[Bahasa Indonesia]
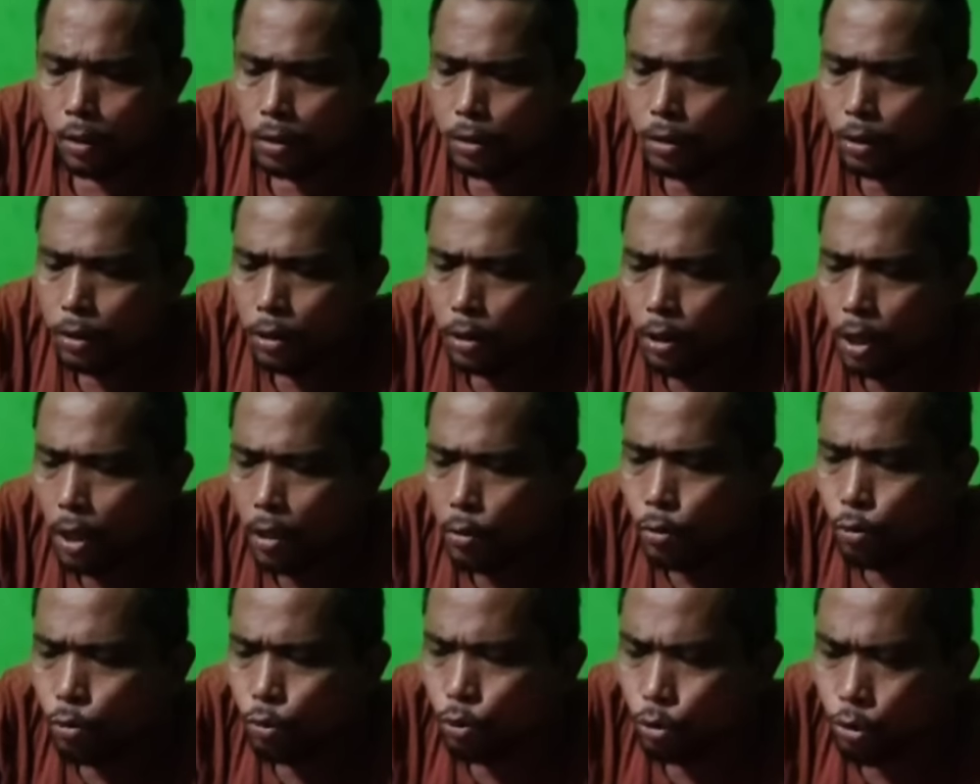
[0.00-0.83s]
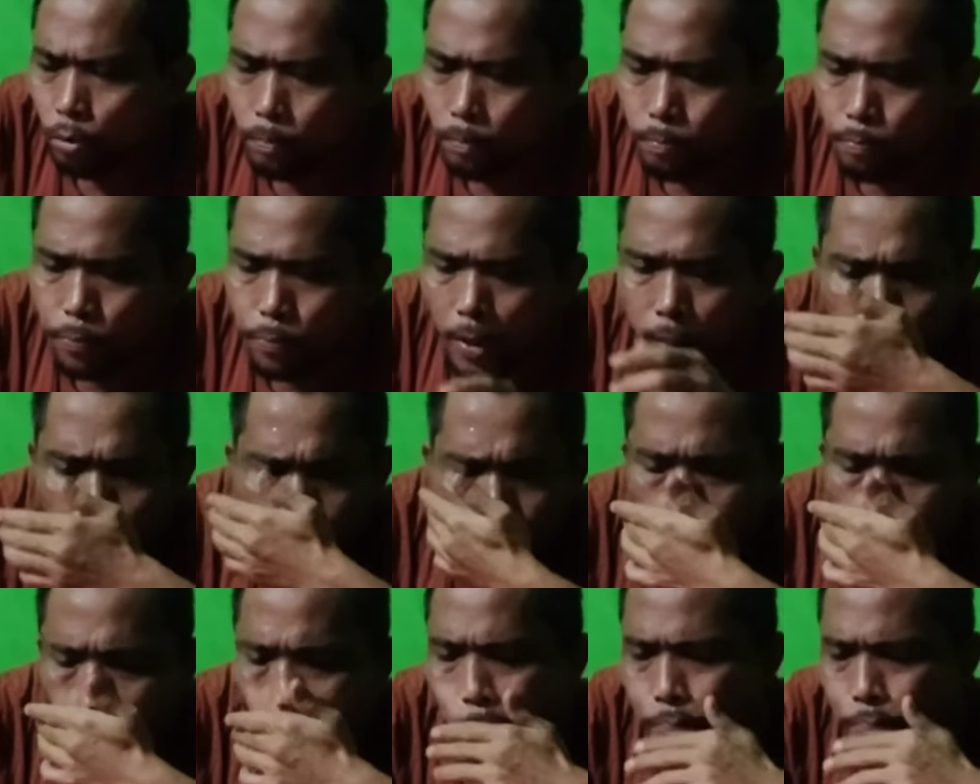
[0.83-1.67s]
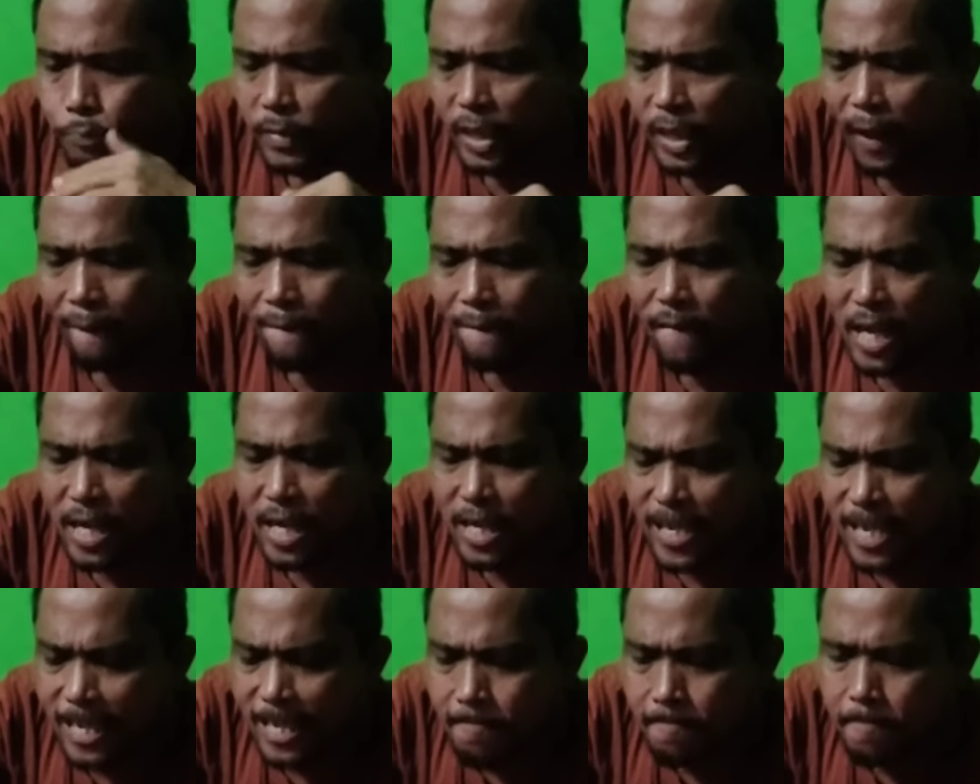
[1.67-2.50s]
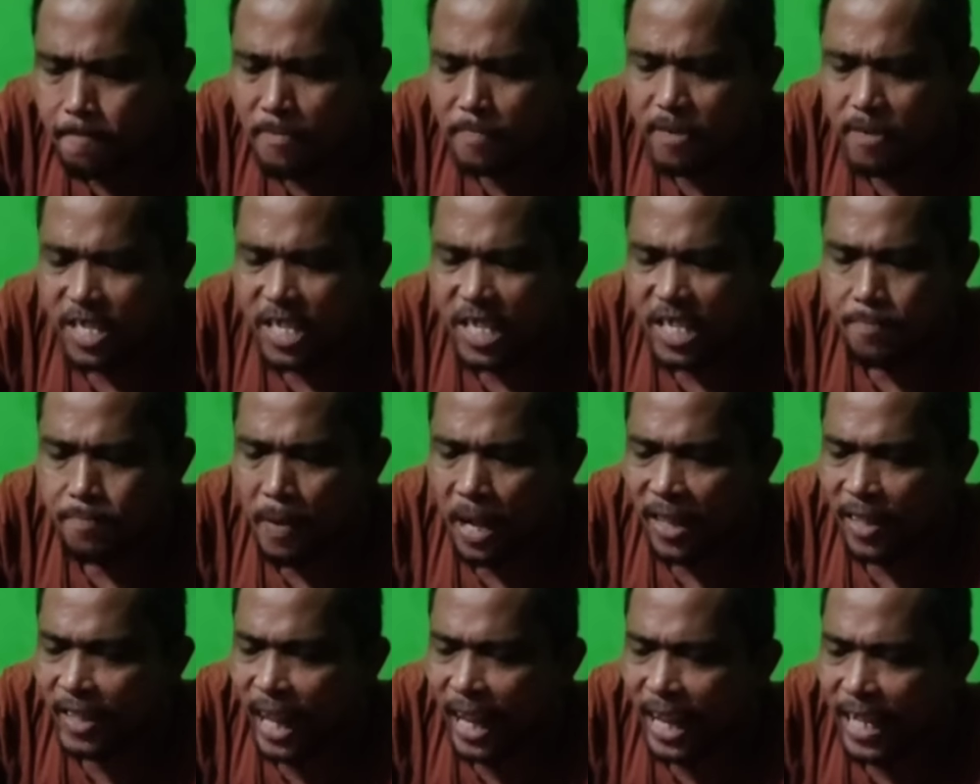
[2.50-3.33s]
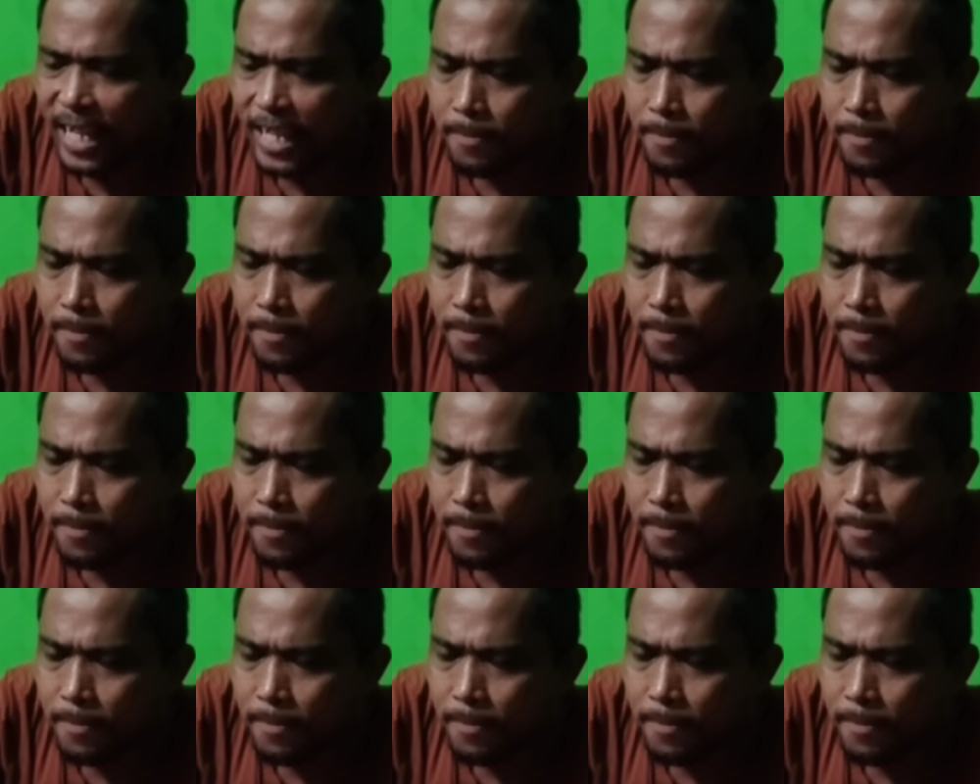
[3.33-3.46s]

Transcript: seratus sepin memang si pantek